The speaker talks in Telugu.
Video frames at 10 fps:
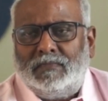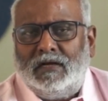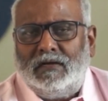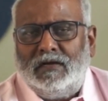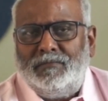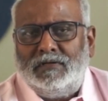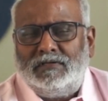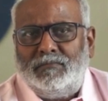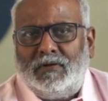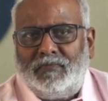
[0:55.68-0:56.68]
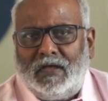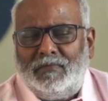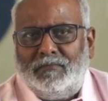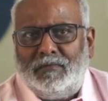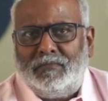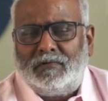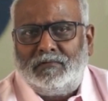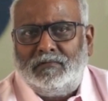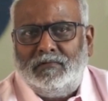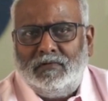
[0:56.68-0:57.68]
అన్నిటినీ మించి మా ఫ్యామిలీ మెంబరు
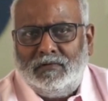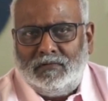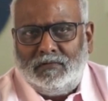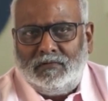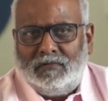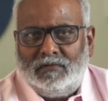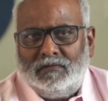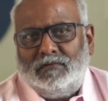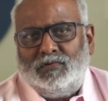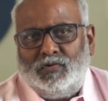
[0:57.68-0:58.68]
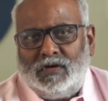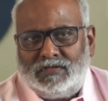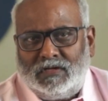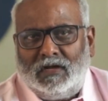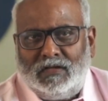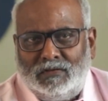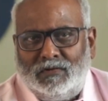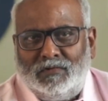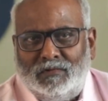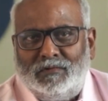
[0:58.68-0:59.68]
నోయల్ షాన్
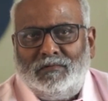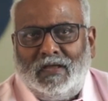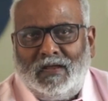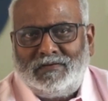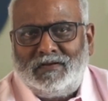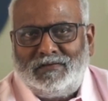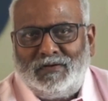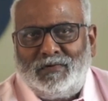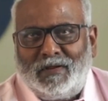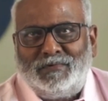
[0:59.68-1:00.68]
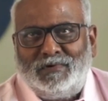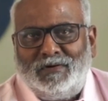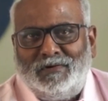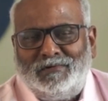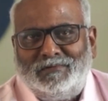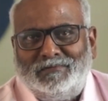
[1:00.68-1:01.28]
ఇందులో యాక్ట్ చేస్తున్నాడు ఒక ఎపిసోడ్లో